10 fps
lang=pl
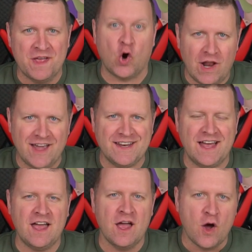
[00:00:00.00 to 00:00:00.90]

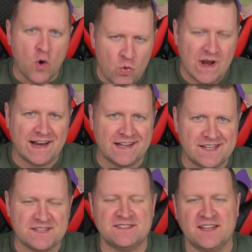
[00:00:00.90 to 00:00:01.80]
Kolejne ulane
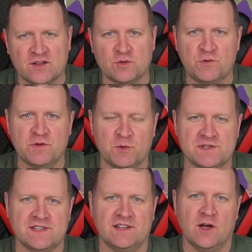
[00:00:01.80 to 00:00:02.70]
testy, jak to mówi mój
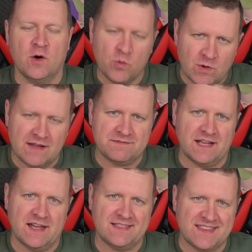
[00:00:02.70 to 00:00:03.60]
syn,
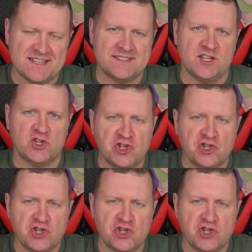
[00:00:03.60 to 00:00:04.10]
ulewne testy.